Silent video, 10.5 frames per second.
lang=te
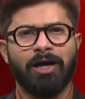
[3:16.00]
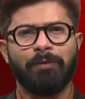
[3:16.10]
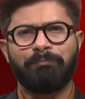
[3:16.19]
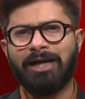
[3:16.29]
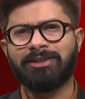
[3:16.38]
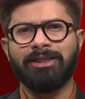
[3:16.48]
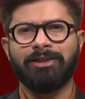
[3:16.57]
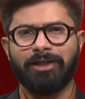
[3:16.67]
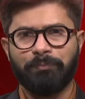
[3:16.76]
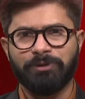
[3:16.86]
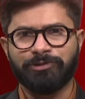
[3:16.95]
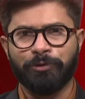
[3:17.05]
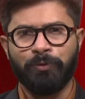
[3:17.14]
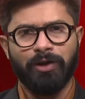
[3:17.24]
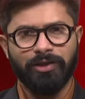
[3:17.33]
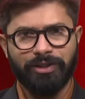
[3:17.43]
పార్టీని నడిపిస్తూ
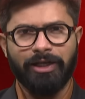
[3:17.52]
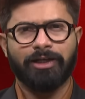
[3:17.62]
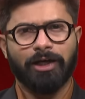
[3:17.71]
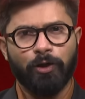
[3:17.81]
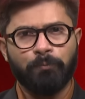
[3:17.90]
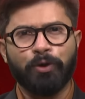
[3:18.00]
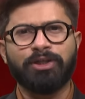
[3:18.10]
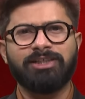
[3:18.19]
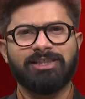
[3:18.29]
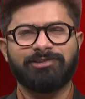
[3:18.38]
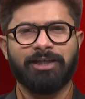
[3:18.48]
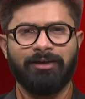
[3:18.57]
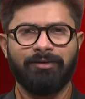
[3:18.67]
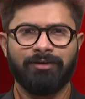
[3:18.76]
ఎన్నికల్లో పోటీ చేస్తాయి